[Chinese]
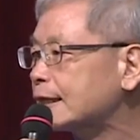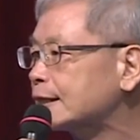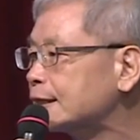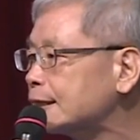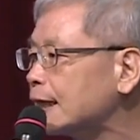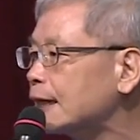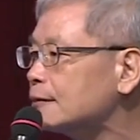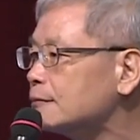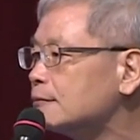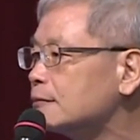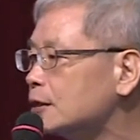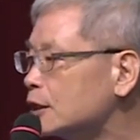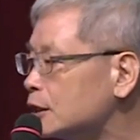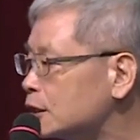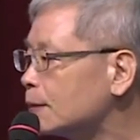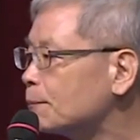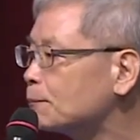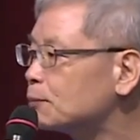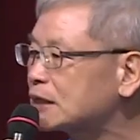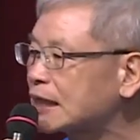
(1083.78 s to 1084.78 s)
症已
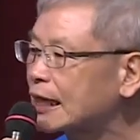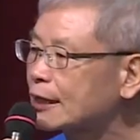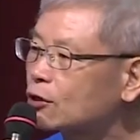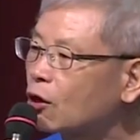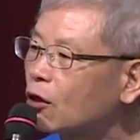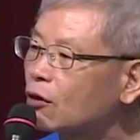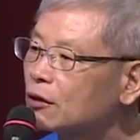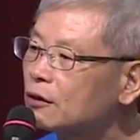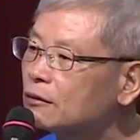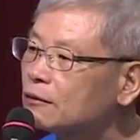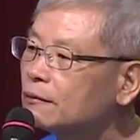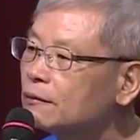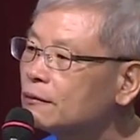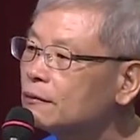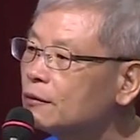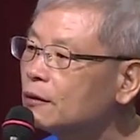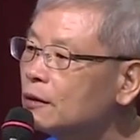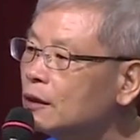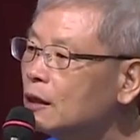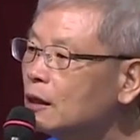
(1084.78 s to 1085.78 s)
经不再痛，
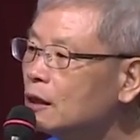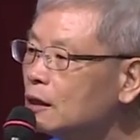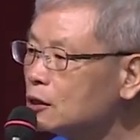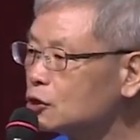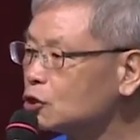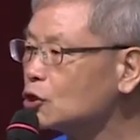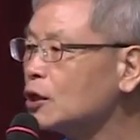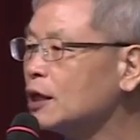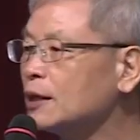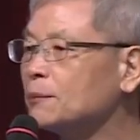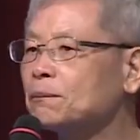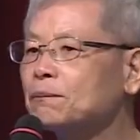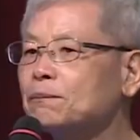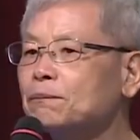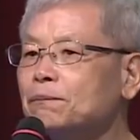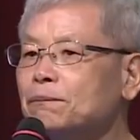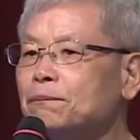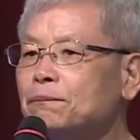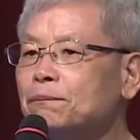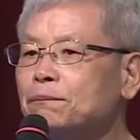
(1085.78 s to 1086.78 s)
那就很
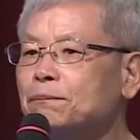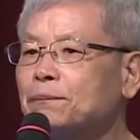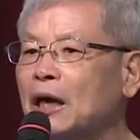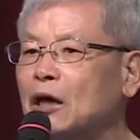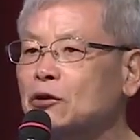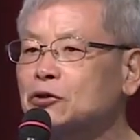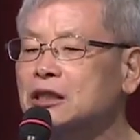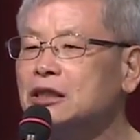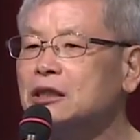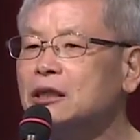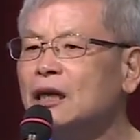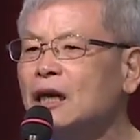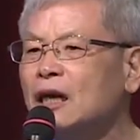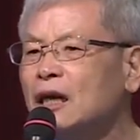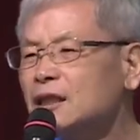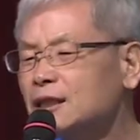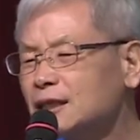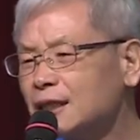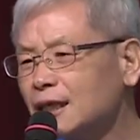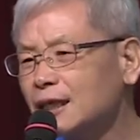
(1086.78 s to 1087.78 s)
表示
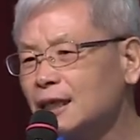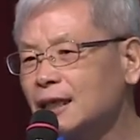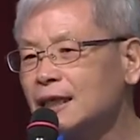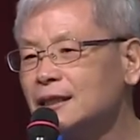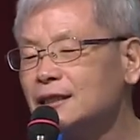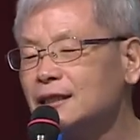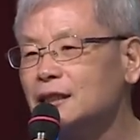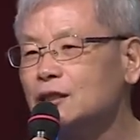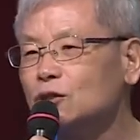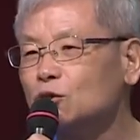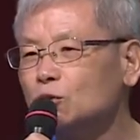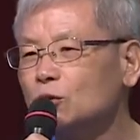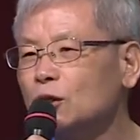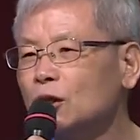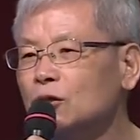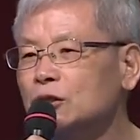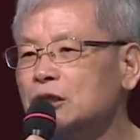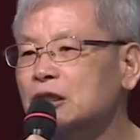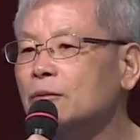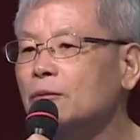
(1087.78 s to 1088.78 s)
这个跟指数
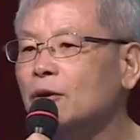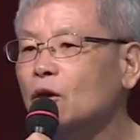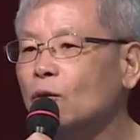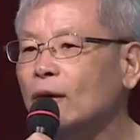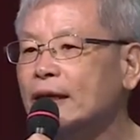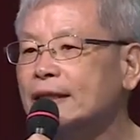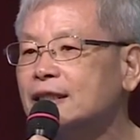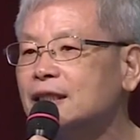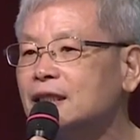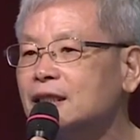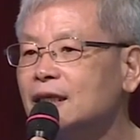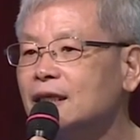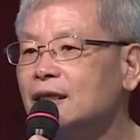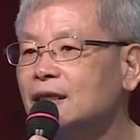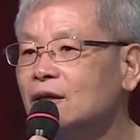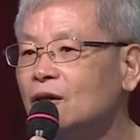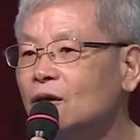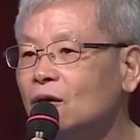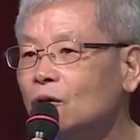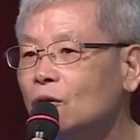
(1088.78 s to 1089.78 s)
又有什么关系呢？
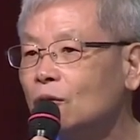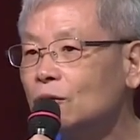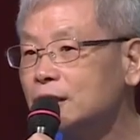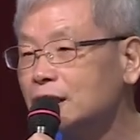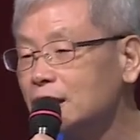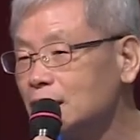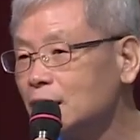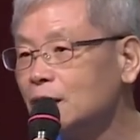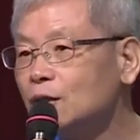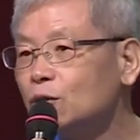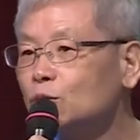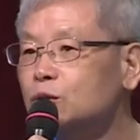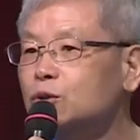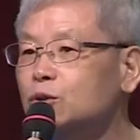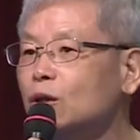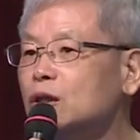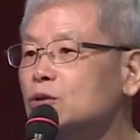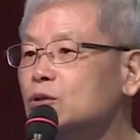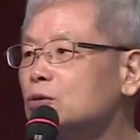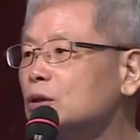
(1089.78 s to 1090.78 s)
我是一路
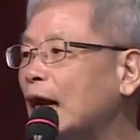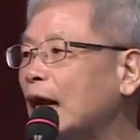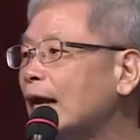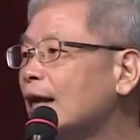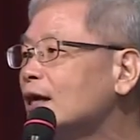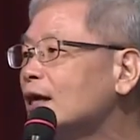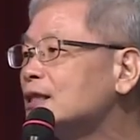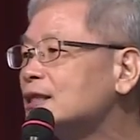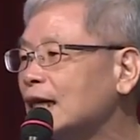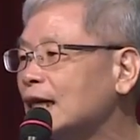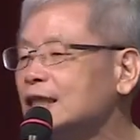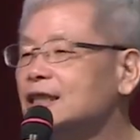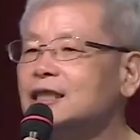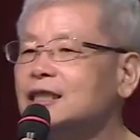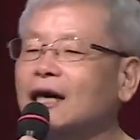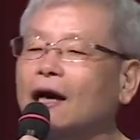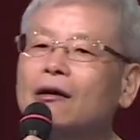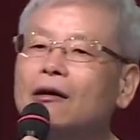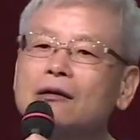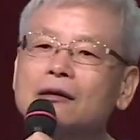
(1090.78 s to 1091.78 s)
做出来才知
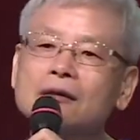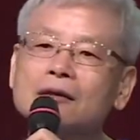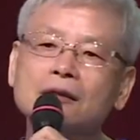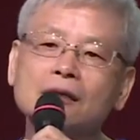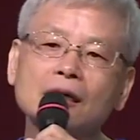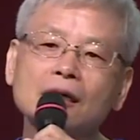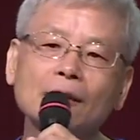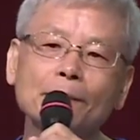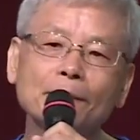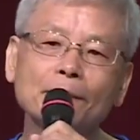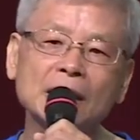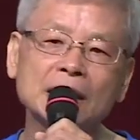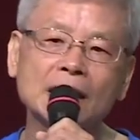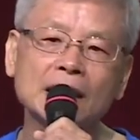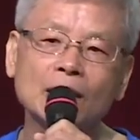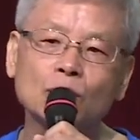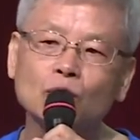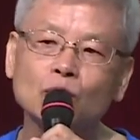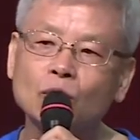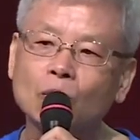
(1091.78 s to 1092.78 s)
道，根本
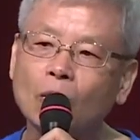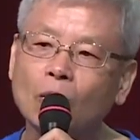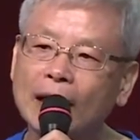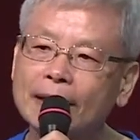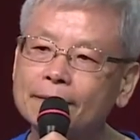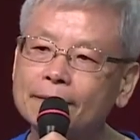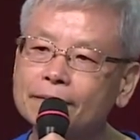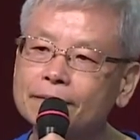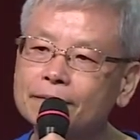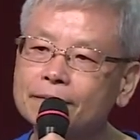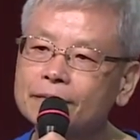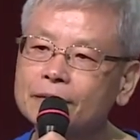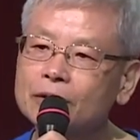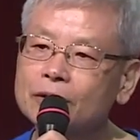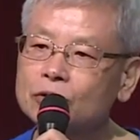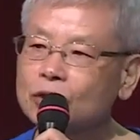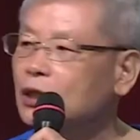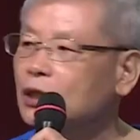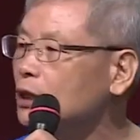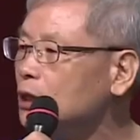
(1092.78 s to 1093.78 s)
也无关，
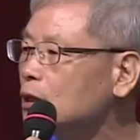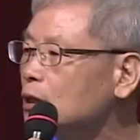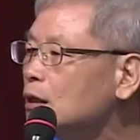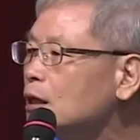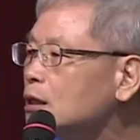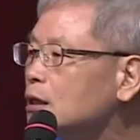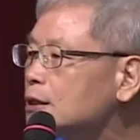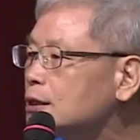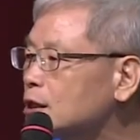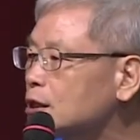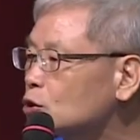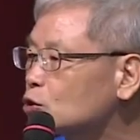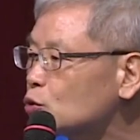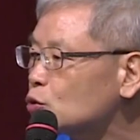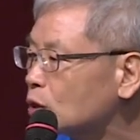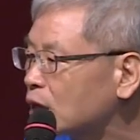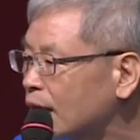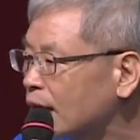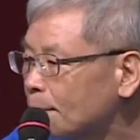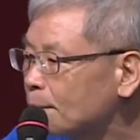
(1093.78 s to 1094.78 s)
所以指
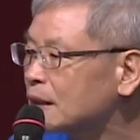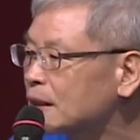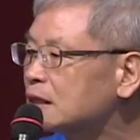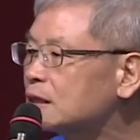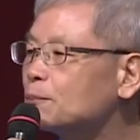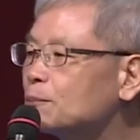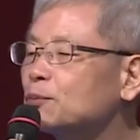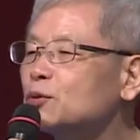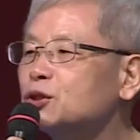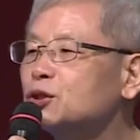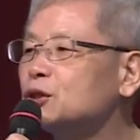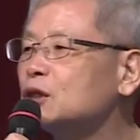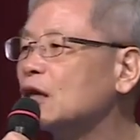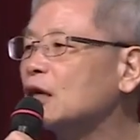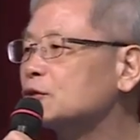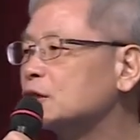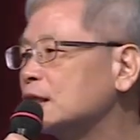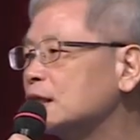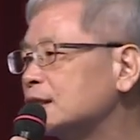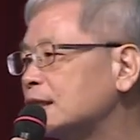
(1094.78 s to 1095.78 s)
数根本是不需
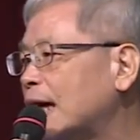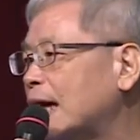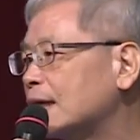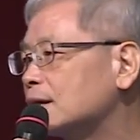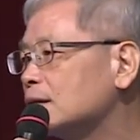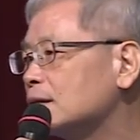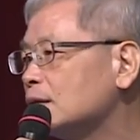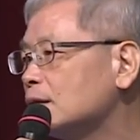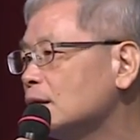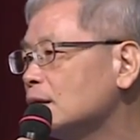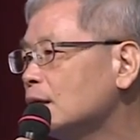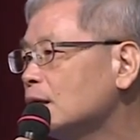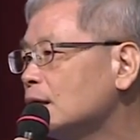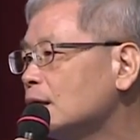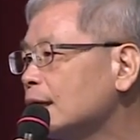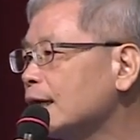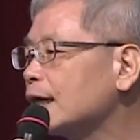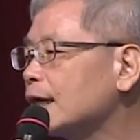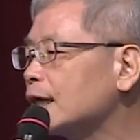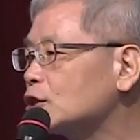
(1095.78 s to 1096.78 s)
要检查的。
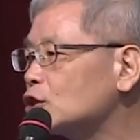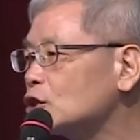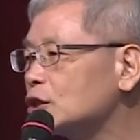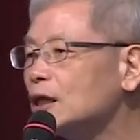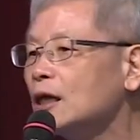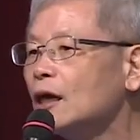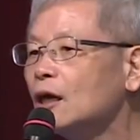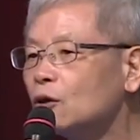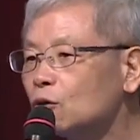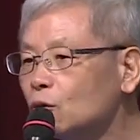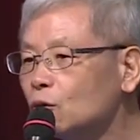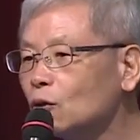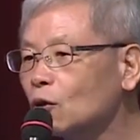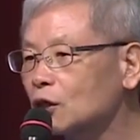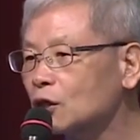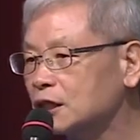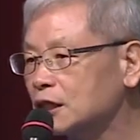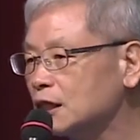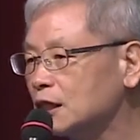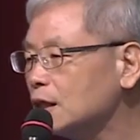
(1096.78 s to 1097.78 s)
那也就是，如
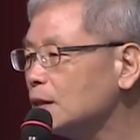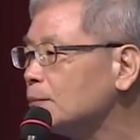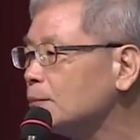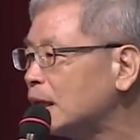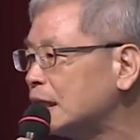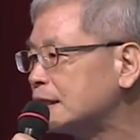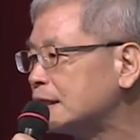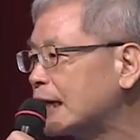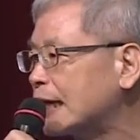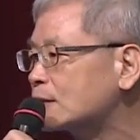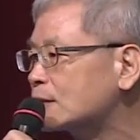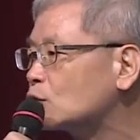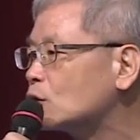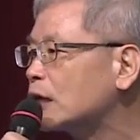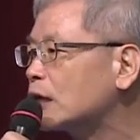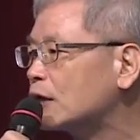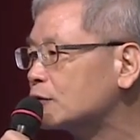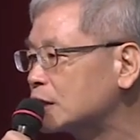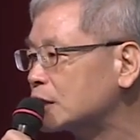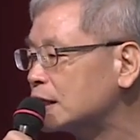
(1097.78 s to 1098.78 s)
果西医勉强说
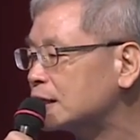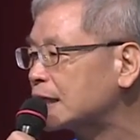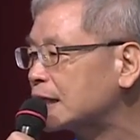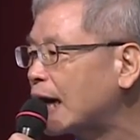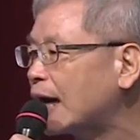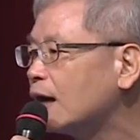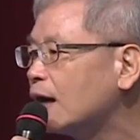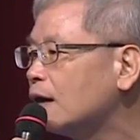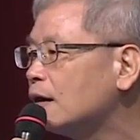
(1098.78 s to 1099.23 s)
要检查，